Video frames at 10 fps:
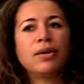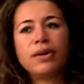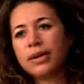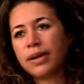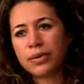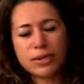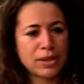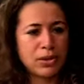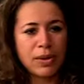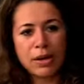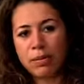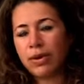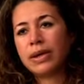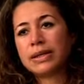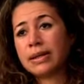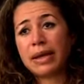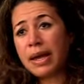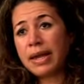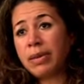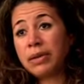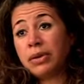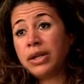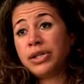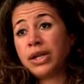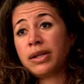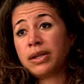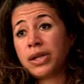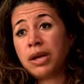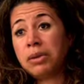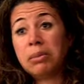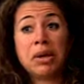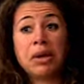euh, l'hétérosexuel blanc, etc., il n'y a pas de cliché attaché à lui.